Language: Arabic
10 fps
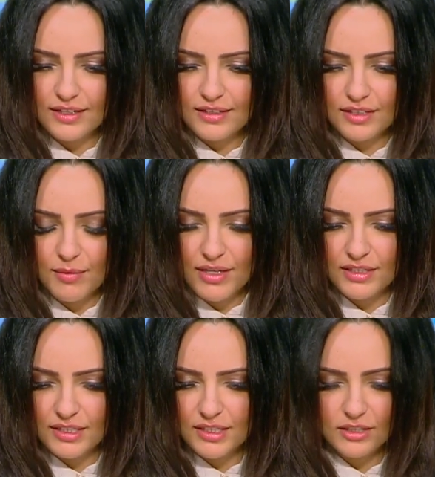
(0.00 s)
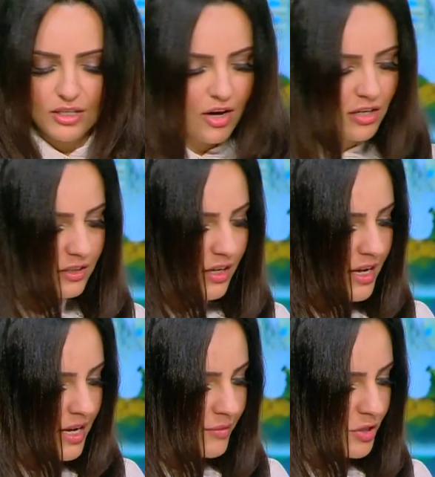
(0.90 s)
طبعا للنهارده
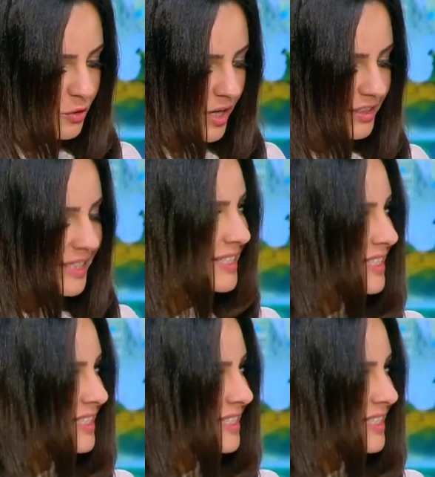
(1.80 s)
بشكر حضرتك كتير